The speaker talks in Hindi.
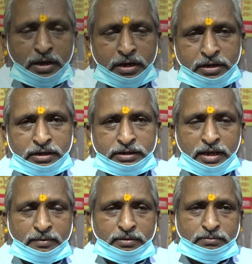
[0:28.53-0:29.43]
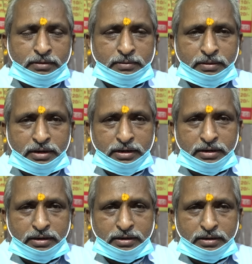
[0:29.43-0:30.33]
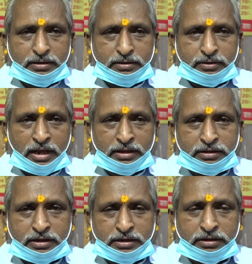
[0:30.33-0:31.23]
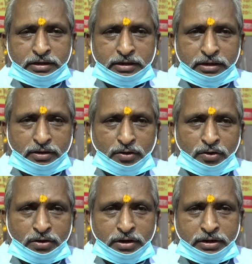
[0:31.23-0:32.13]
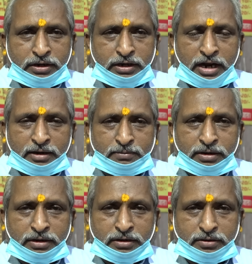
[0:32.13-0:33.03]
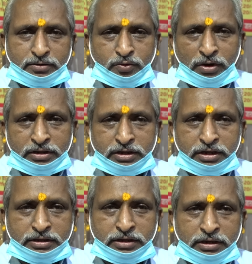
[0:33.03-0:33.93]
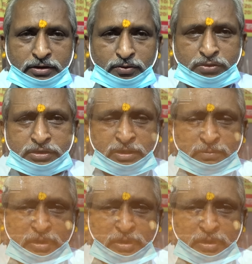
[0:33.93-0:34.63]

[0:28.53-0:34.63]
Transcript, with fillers: 87 में मैंने टेंथ की थी और 89 में ट्वेल्थ की थी उसके